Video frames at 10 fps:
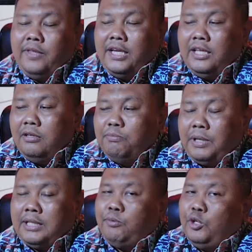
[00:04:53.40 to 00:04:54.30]
Jadi
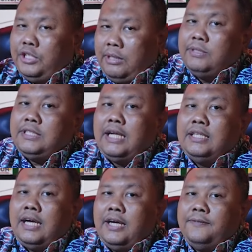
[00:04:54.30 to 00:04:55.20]
partai politiknya masih
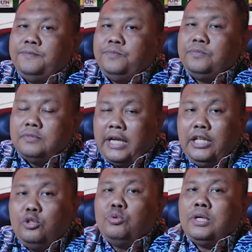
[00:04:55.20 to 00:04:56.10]
ada. Nah
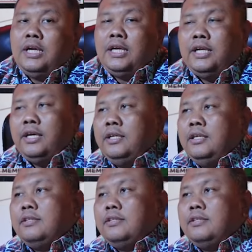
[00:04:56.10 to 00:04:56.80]
itu kadang-kadang.